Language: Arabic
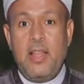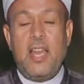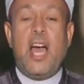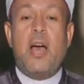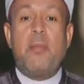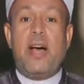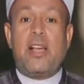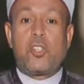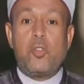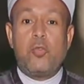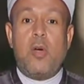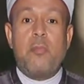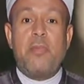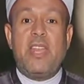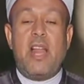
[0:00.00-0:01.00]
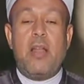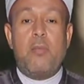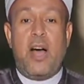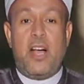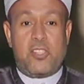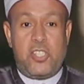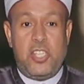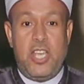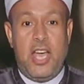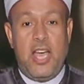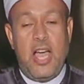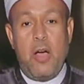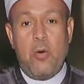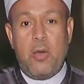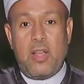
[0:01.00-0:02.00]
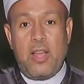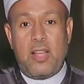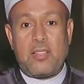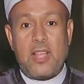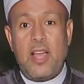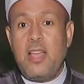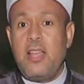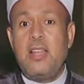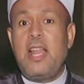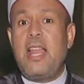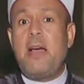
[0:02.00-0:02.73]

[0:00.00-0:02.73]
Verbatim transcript: لا معصوم من المعصية أو الخطأ إلا